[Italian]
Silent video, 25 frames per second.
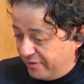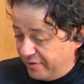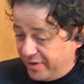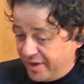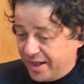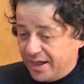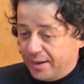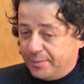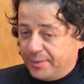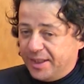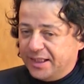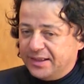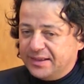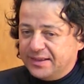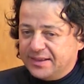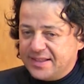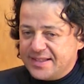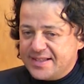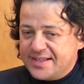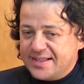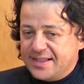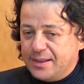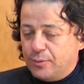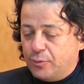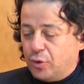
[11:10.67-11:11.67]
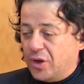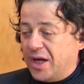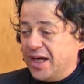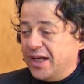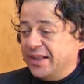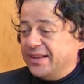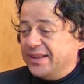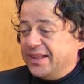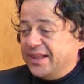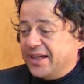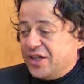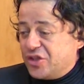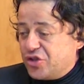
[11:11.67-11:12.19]
veramente
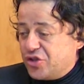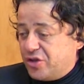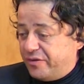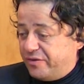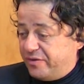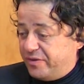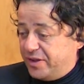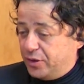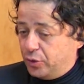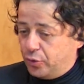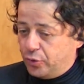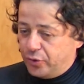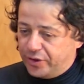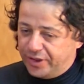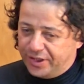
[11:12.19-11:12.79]
stimolante che ci ha fatto